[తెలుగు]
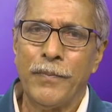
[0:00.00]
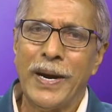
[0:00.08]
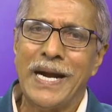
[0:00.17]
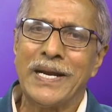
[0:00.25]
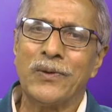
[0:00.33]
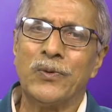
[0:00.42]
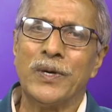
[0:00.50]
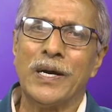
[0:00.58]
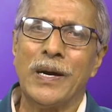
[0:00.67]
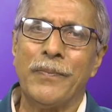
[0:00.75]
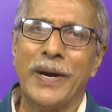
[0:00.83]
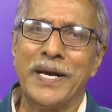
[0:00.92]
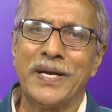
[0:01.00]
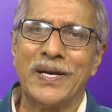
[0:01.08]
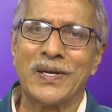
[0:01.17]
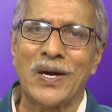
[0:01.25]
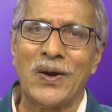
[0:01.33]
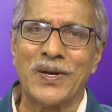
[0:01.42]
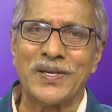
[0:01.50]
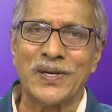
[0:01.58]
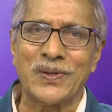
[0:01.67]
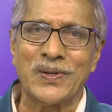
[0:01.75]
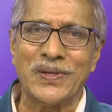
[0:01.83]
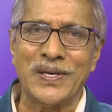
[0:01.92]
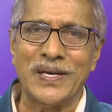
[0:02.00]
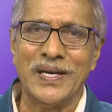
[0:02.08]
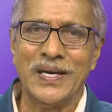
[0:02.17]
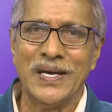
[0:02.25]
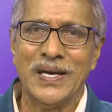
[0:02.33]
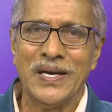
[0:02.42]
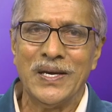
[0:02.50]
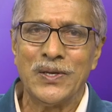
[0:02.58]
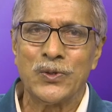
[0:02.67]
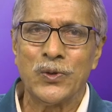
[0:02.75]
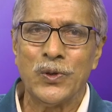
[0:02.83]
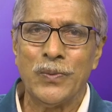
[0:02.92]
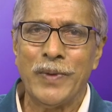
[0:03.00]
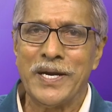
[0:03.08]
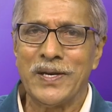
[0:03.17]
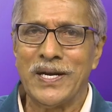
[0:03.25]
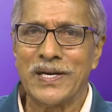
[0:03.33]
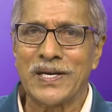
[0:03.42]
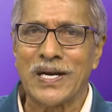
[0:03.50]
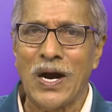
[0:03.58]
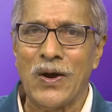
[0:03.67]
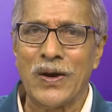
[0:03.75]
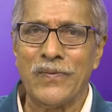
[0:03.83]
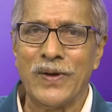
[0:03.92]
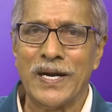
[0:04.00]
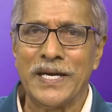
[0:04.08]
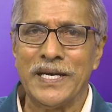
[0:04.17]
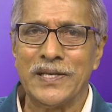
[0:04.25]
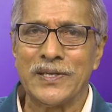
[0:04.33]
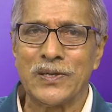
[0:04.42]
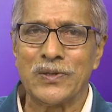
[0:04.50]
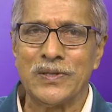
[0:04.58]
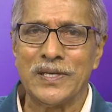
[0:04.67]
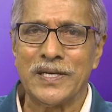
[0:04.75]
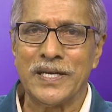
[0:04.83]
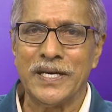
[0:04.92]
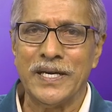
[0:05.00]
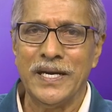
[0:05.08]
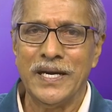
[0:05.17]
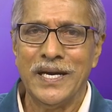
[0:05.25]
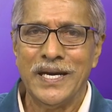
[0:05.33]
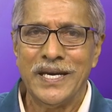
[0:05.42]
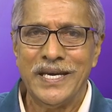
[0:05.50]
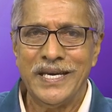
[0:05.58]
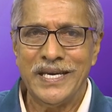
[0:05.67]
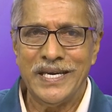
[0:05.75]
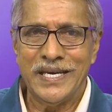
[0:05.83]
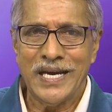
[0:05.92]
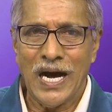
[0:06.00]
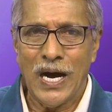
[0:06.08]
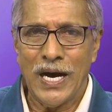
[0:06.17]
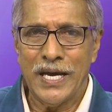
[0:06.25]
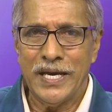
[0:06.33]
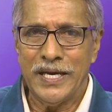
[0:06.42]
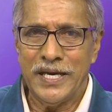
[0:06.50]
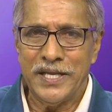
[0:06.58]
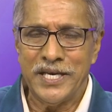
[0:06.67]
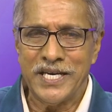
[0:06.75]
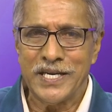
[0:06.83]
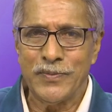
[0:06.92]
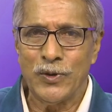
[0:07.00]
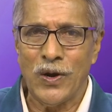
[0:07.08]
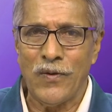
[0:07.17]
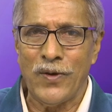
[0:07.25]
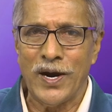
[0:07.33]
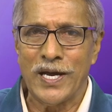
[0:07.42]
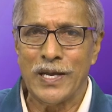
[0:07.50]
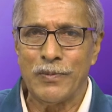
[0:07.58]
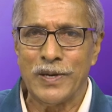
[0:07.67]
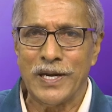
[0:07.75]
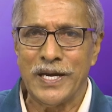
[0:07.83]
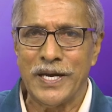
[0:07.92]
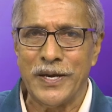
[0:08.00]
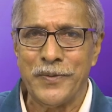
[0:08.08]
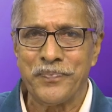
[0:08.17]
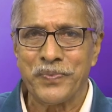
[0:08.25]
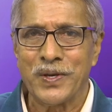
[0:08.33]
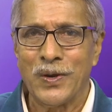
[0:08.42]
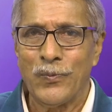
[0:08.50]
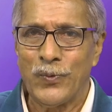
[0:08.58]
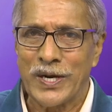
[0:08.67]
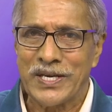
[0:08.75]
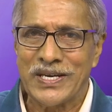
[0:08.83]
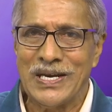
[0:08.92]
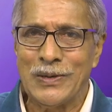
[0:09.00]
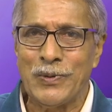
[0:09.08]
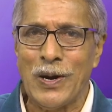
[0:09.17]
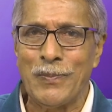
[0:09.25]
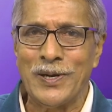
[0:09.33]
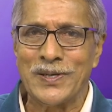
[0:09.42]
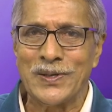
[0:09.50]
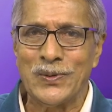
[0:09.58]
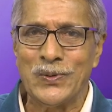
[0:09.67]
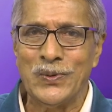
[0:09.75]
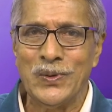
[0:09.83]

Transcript: బయటకు కూడా మైగ్రేట్ కావడం జరుగుతుంది సో మైగ్రేట్ కావడం వలన ఏం జరుగుతుందంటే ఈ ఈ దేశంలో అవైలబుల్ అనే వర్కింగ్ పాపులేషను